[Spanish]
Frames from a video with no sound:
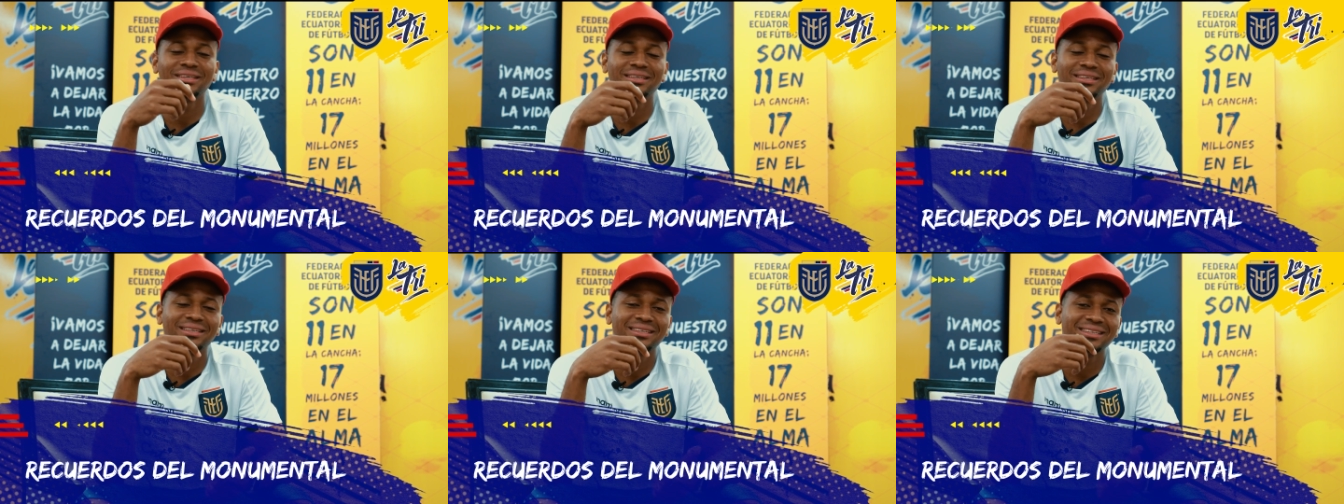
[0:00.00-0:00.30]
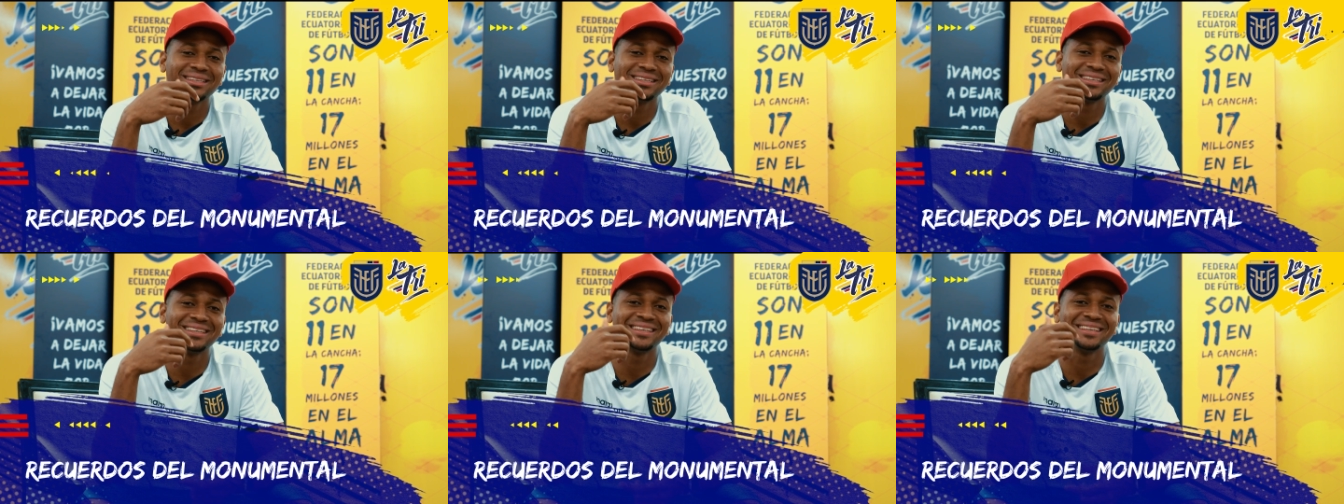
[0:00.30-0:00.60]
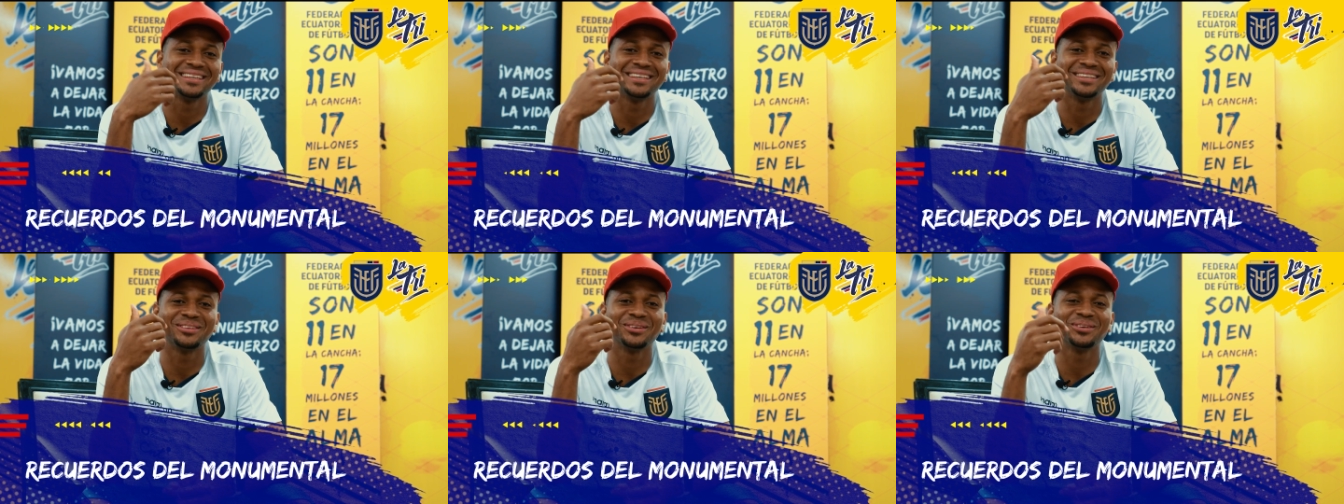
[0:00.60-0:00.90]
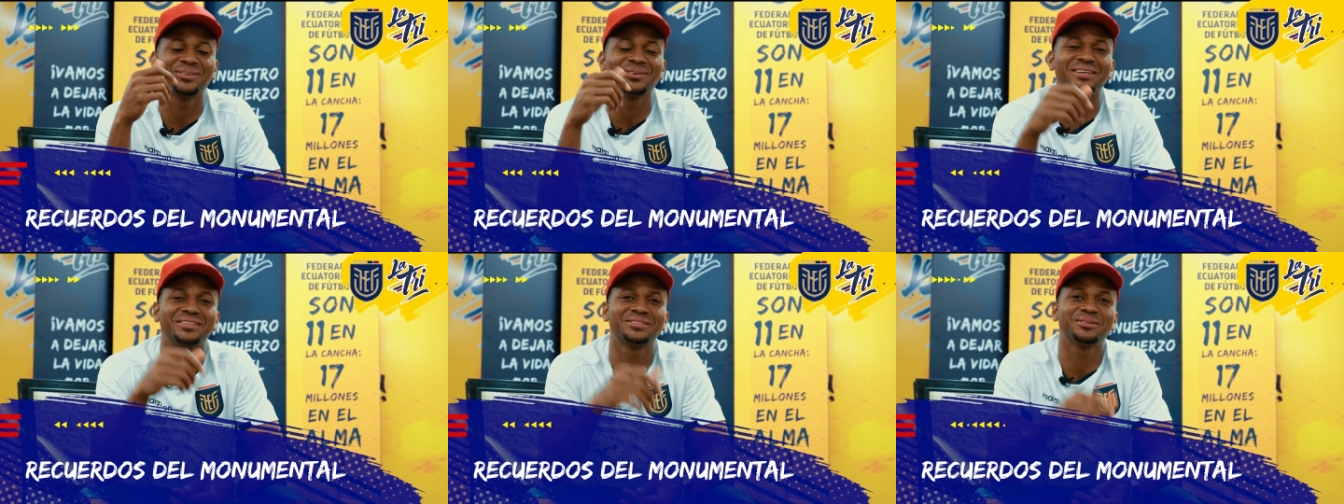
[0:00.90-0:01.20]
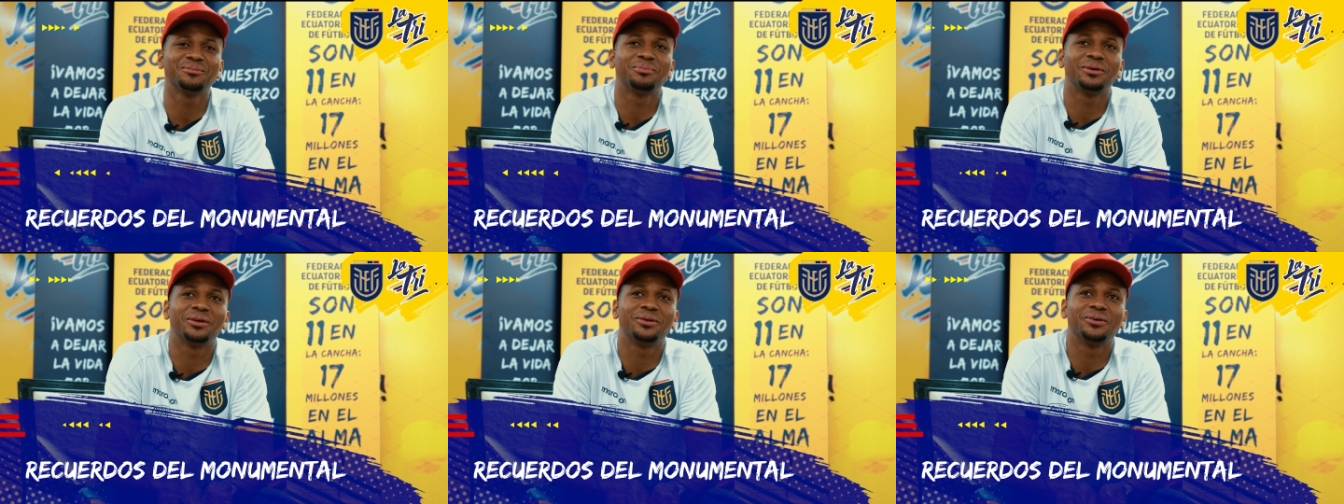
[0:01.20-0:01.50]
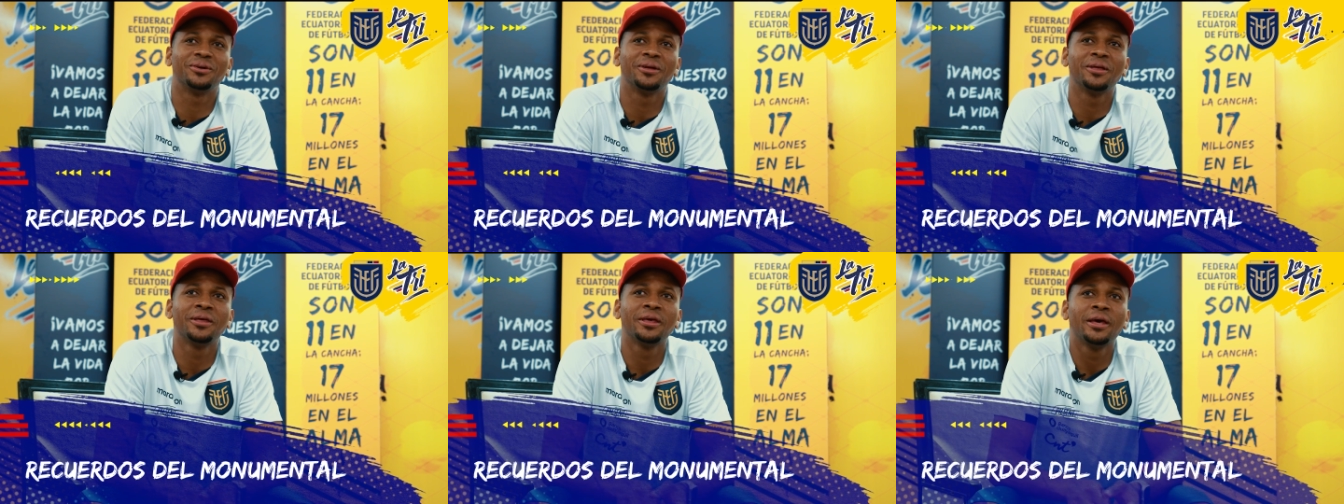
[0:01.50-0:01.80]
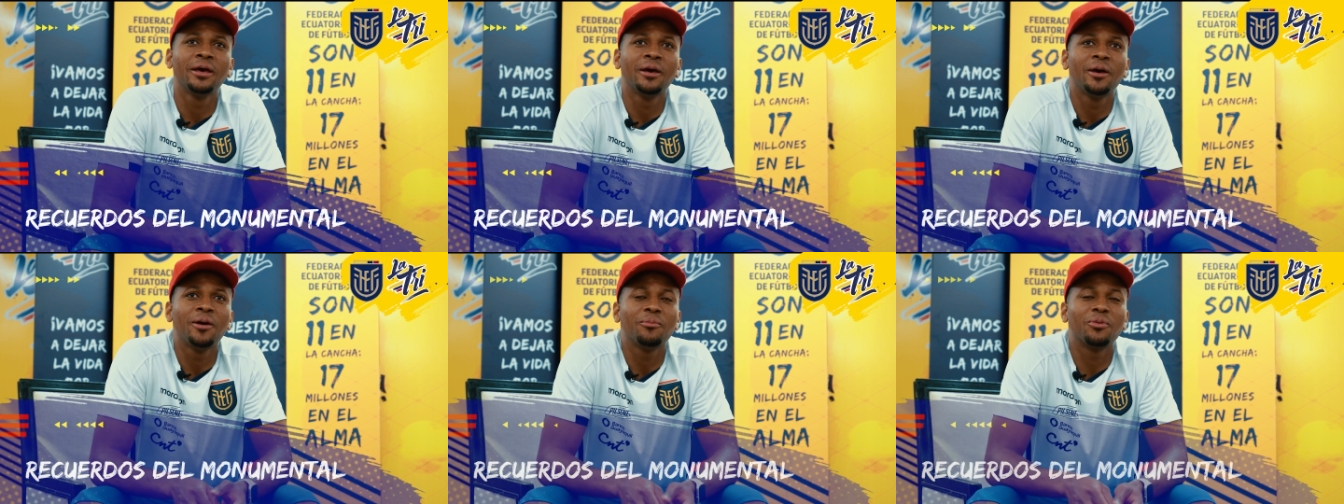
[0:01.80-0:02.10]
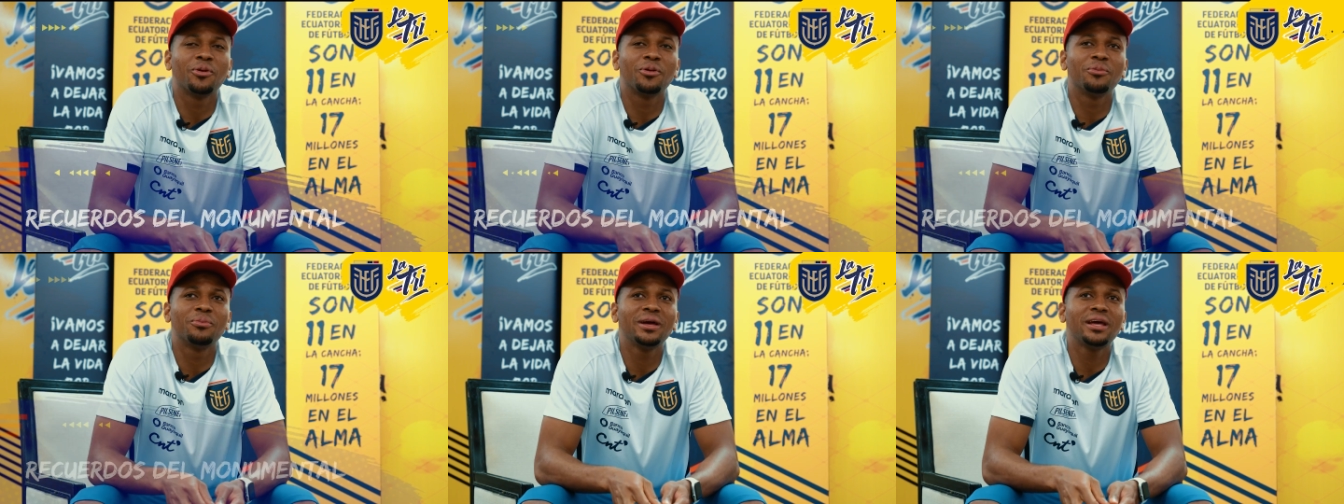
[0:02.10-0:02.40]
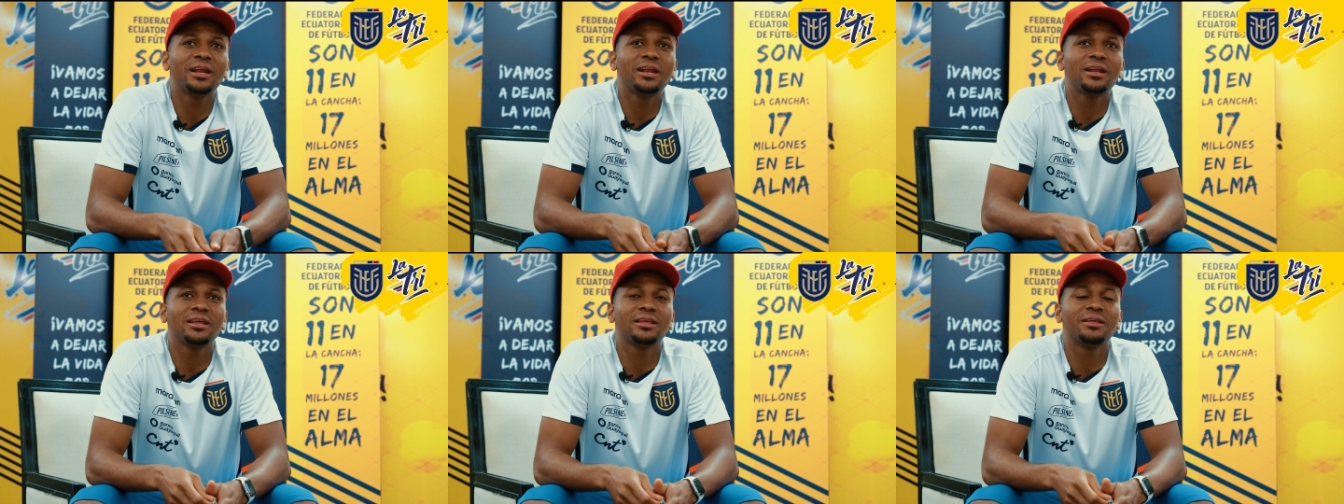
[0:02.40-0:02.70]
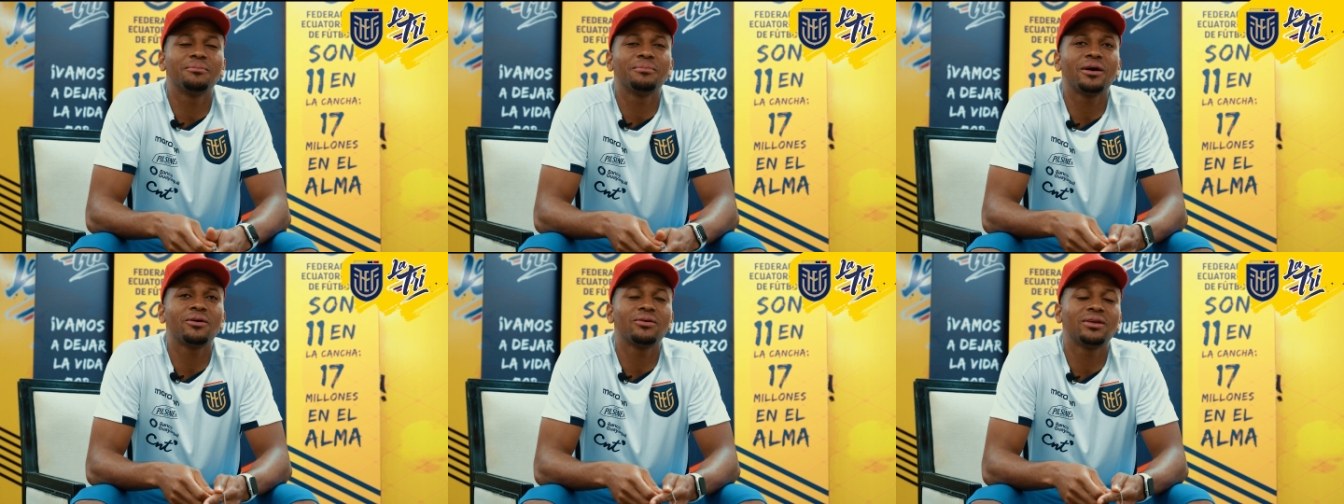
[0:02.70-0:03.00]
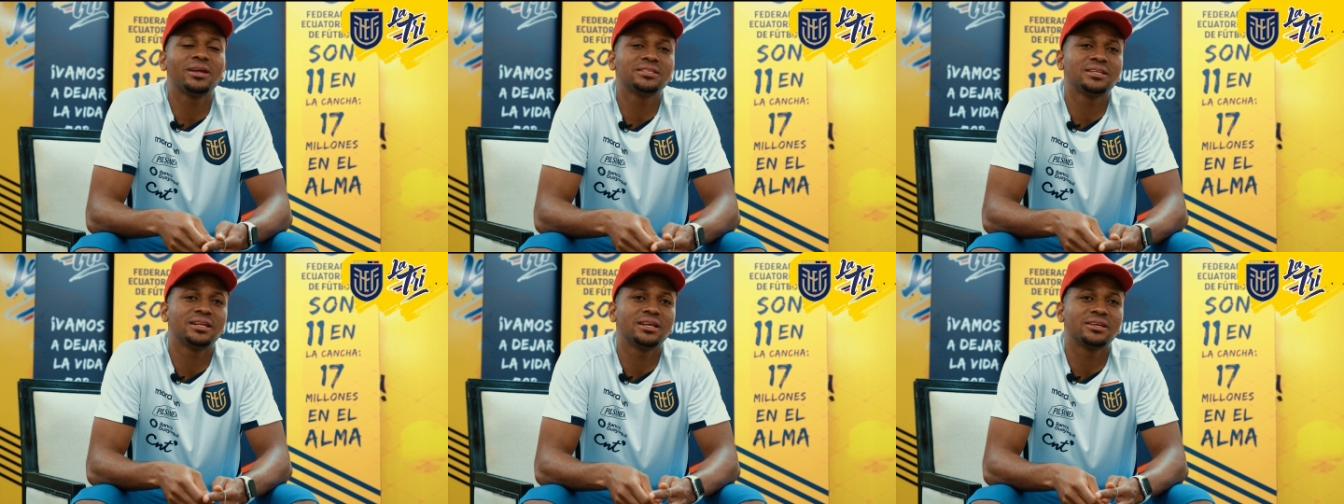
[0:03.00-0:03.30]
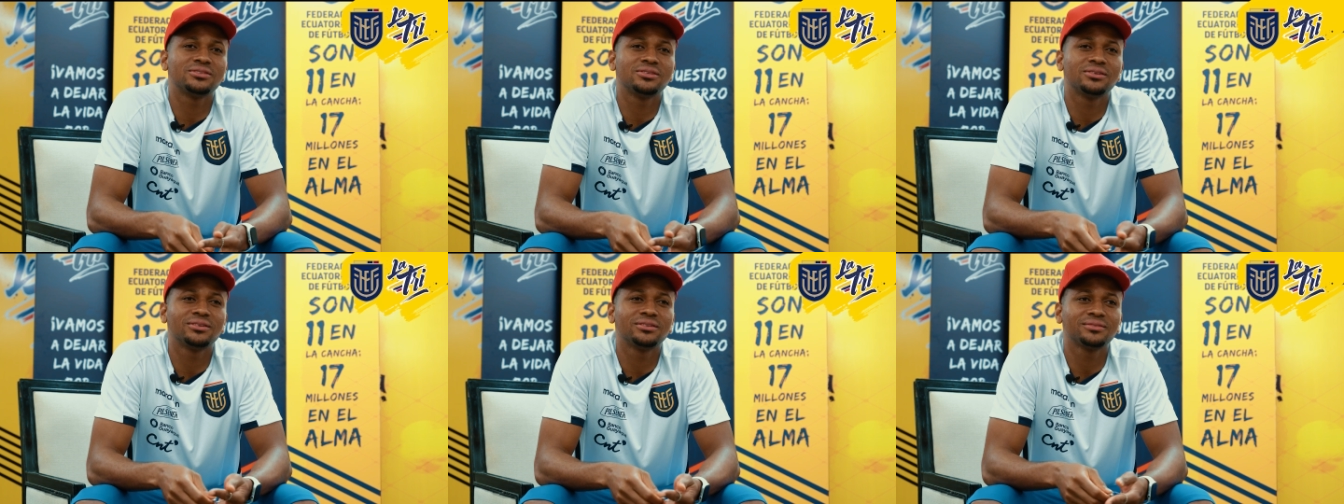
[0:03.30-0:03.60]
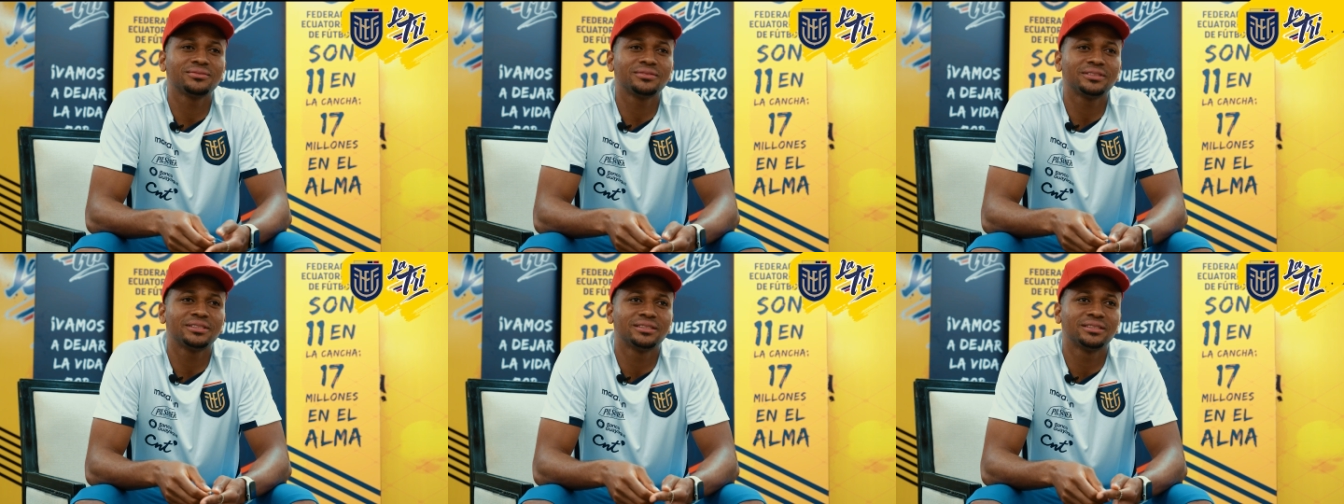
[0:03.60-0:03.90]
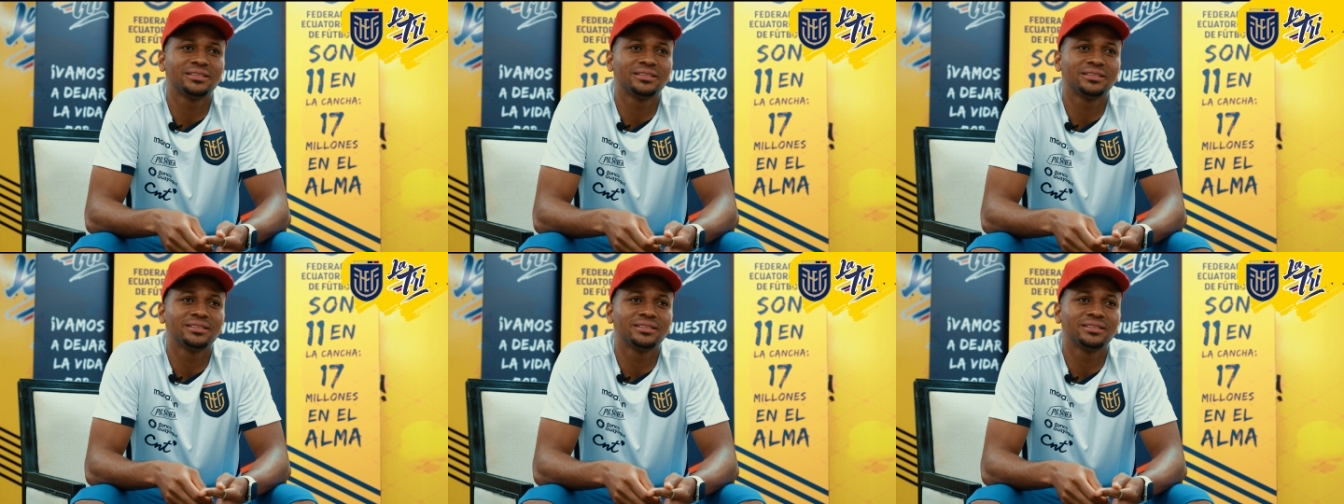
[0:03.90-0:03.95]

y, todo eso, pero volver y más con la selección